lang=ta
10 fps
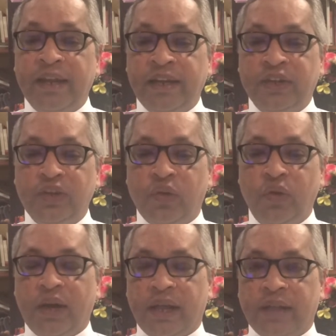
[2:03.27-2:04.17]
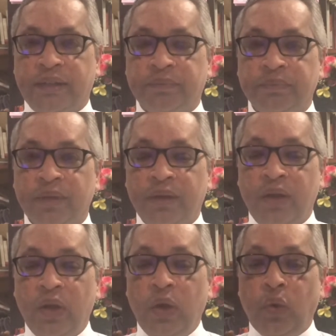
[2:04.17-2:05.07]
என்று கூறுகிறது
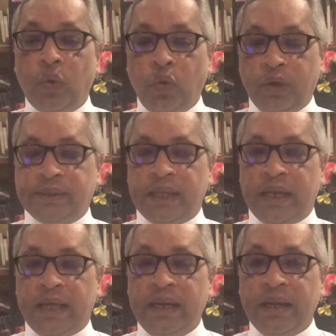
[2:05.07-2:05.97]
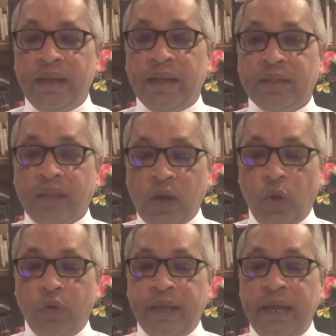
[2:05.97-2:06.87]
ஒரு சிலர்
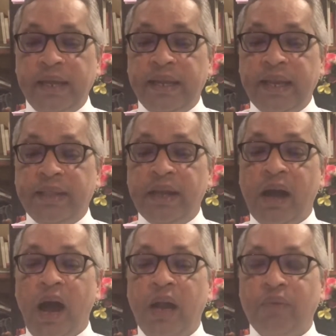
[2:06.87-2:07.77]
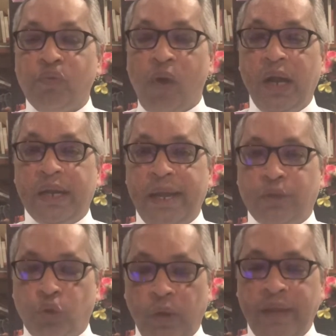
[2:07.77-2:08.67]
தங்களுடைய எதிர்கால வாழ்க்கை
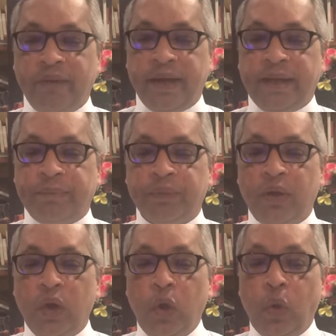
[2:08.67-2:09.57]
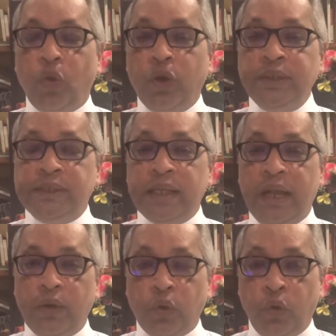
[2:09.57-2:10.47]
துணைவரிடம் ஒரு சில
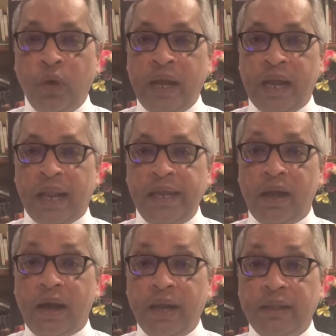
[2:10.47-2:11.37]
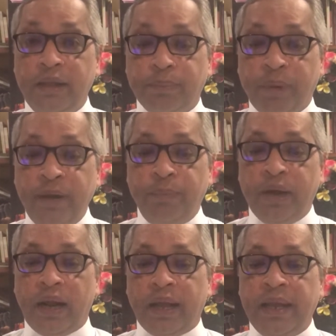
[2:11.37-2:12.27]
குணங்களை அல்லது
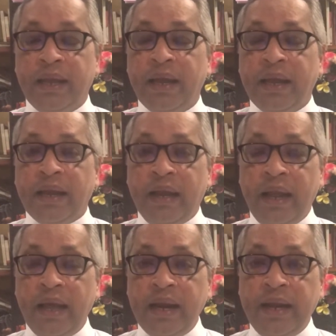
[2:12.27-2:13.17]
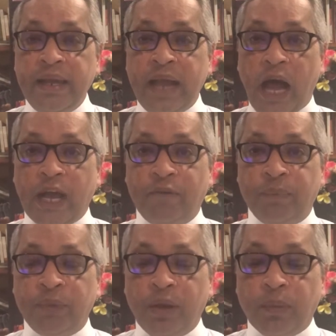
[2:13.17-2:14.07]
பண்புகளை
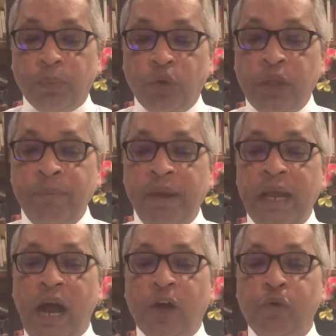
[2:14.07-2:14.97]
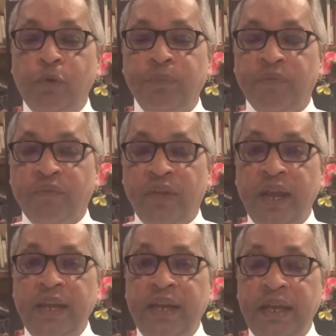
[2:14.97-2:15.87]
நேரடியாகவும் முதன்மையாகவும்
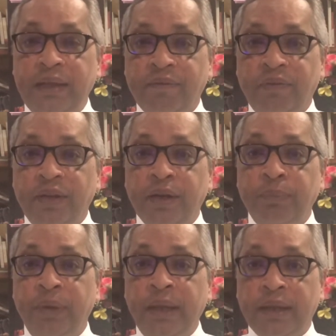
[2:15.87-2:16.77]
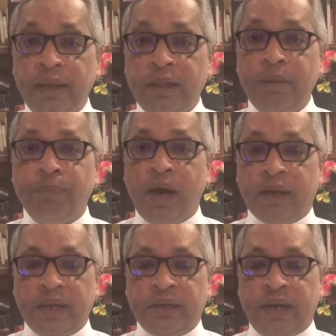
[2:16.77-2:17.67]
வேண்டி விரும்பி
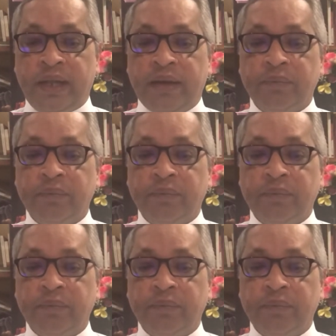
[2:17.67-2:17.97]
எதிர்பார்க்கின்றனர்